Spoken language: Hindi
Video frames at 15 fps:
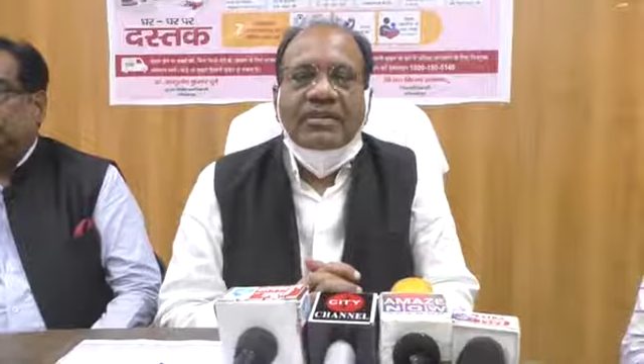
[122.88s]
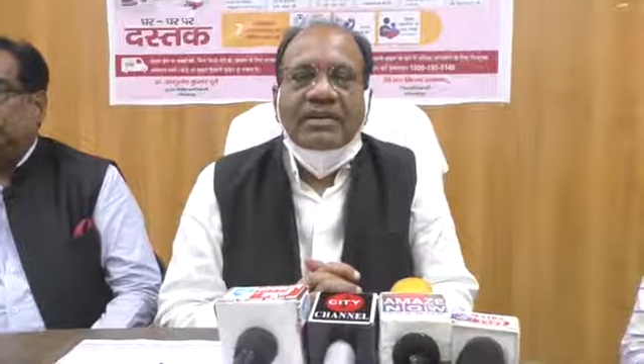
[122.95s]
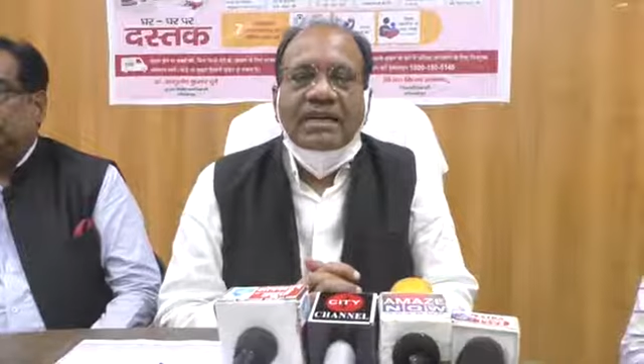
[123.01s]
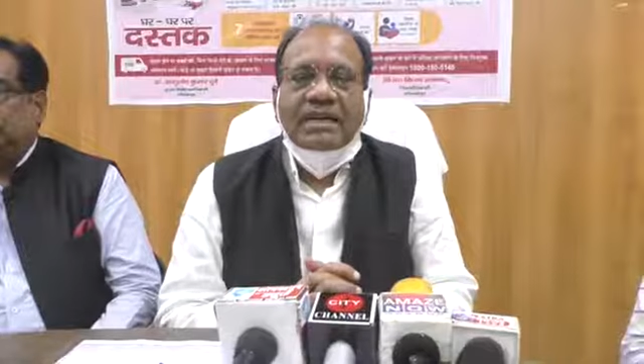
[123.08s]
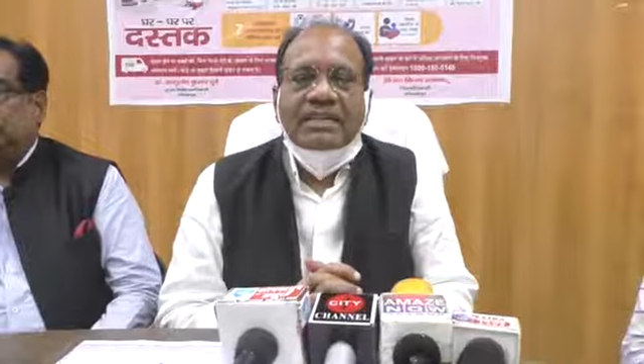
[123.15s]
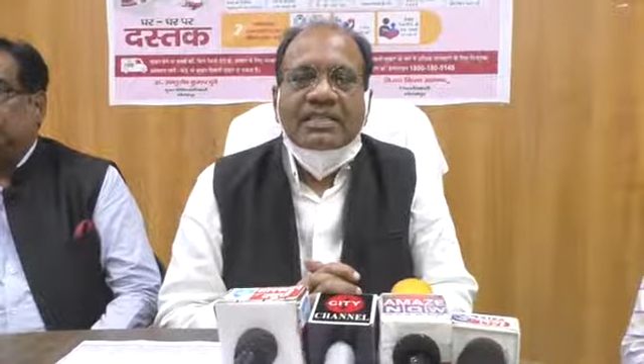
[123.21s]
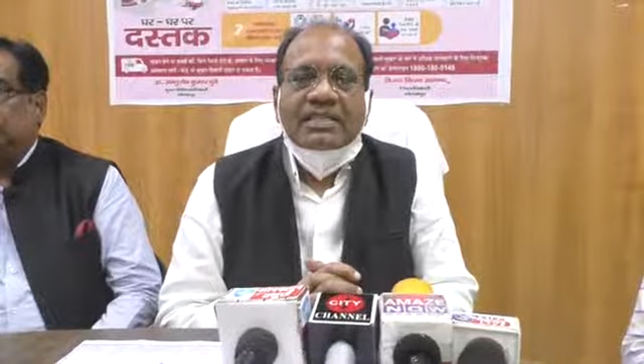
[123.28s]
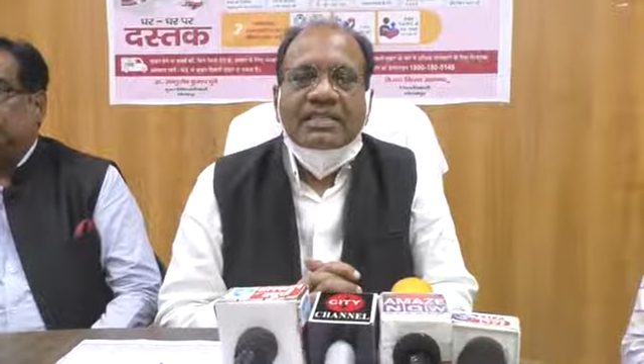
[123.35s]

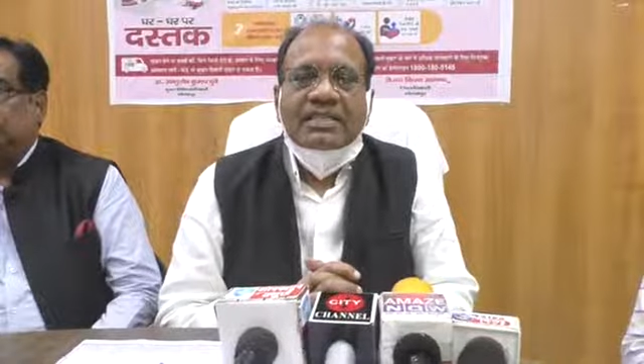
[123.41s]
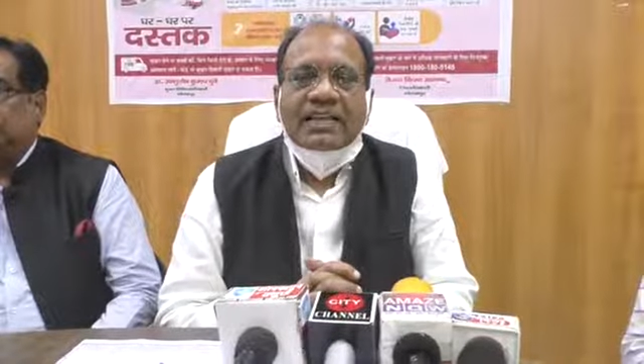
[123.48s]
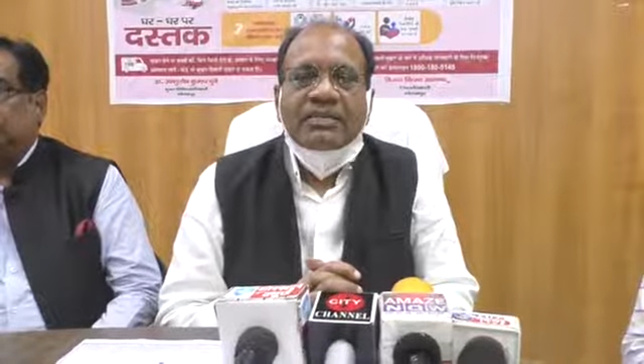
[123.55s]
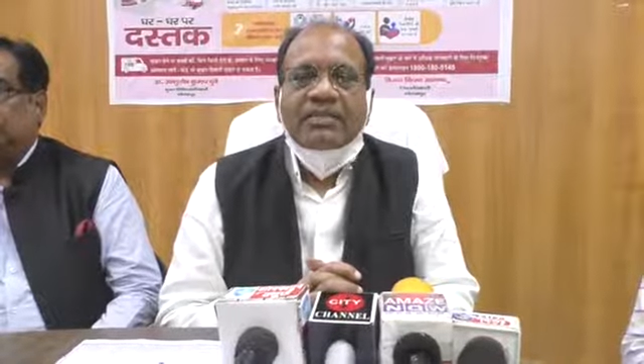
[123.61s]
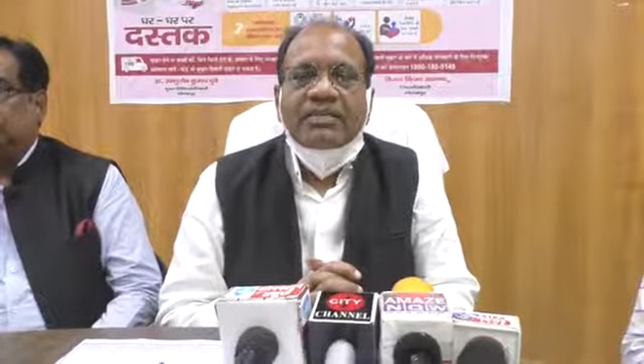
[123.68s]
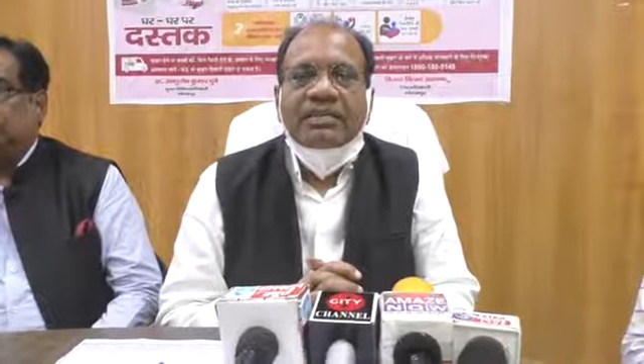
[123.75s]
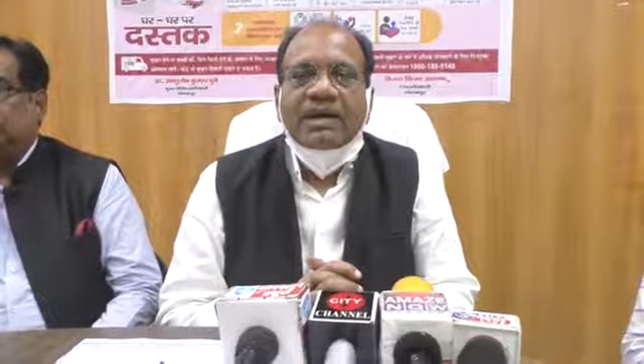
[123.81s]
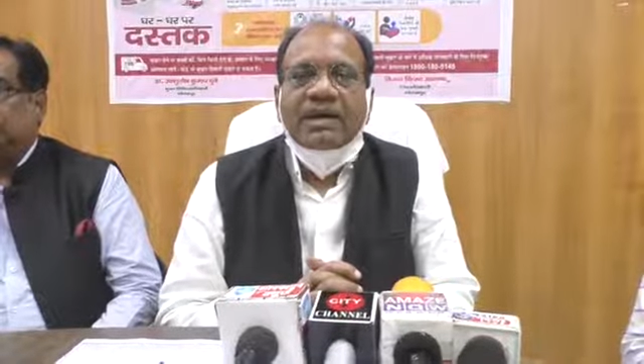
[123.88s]
हमारा शिक्षा
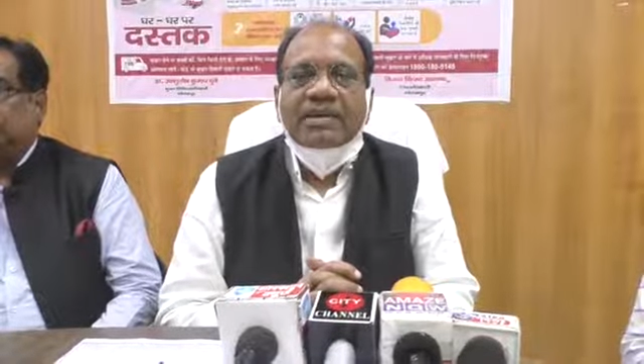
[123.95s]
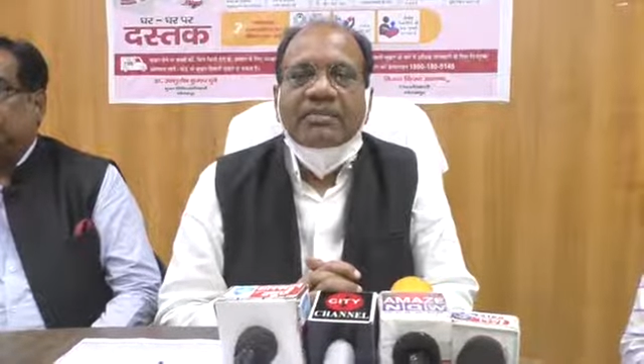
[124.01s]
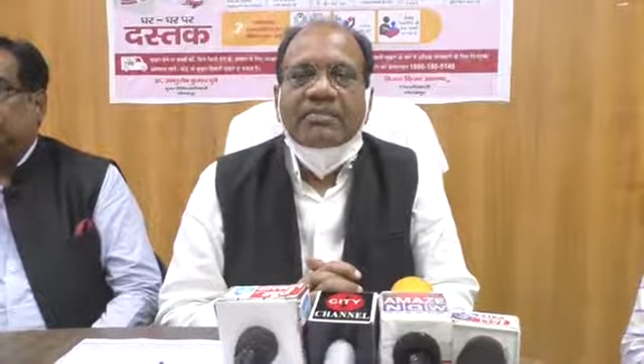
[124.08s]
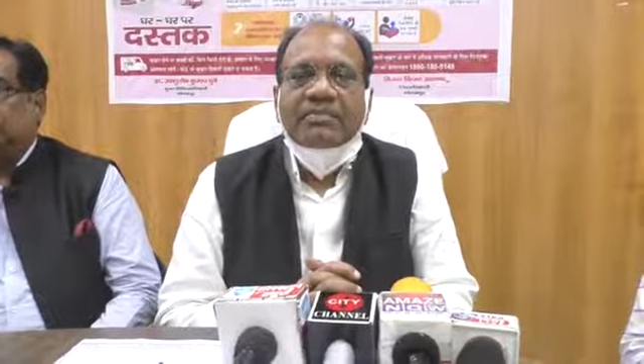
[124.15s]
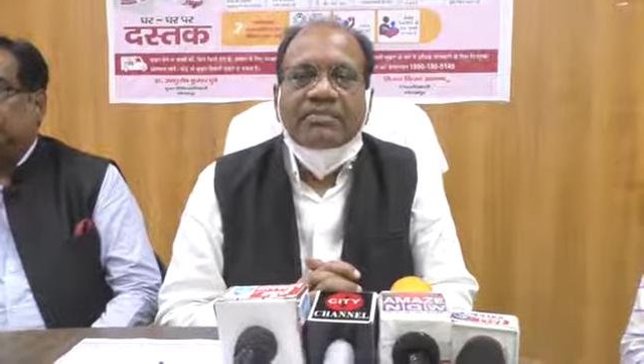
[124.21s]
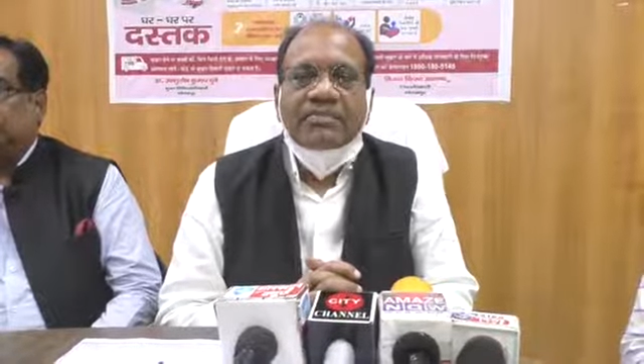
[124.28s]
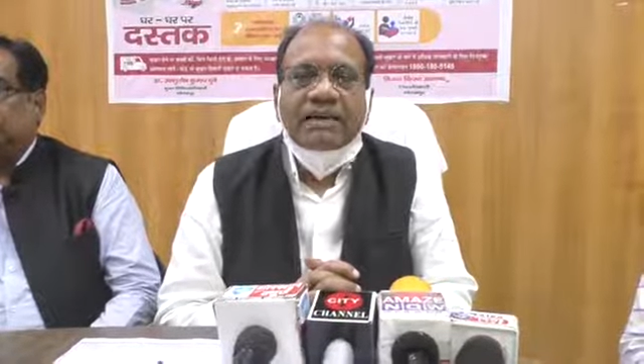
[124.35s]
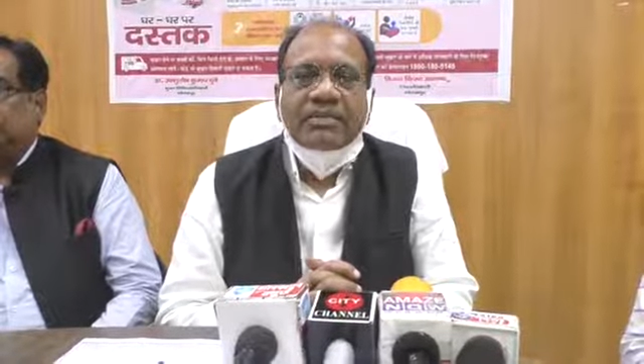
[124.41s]
विभाग
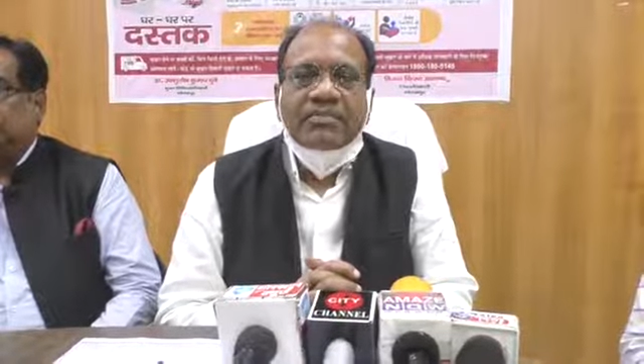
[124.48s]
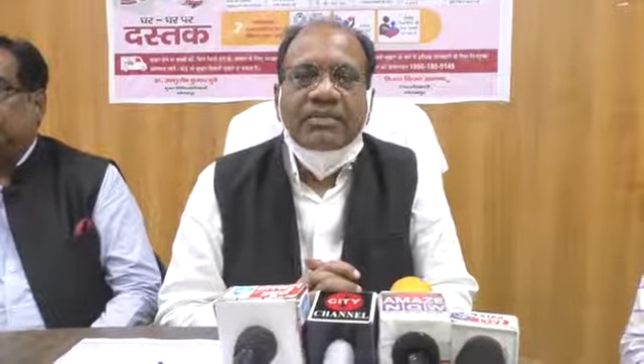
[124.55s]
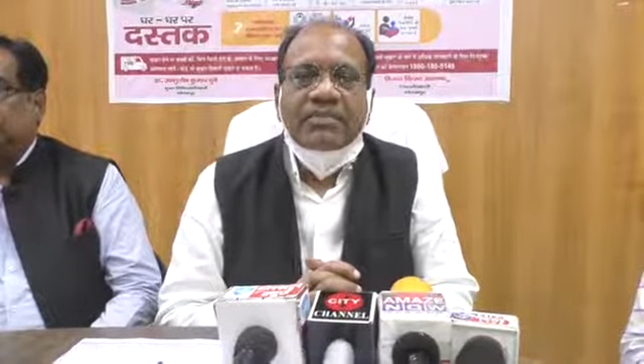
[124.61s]
वन